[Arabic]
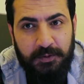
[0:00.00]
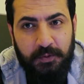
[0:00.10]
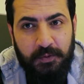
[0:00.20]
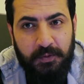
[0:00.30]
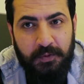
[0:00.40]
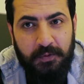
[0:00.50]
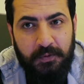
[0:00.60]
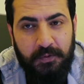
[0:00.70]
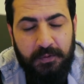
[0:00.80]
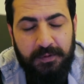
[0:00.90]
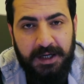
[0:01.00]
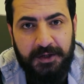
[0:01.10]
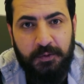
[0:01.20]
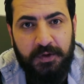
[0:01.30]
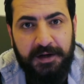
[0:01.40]

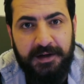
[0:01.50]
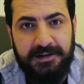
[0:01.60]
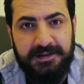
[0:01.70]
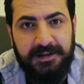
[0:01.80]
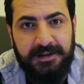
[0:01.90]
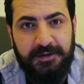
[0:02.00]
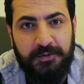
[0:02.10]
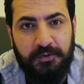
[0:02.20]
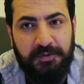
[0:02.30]
واحكوا للناس اللي انتم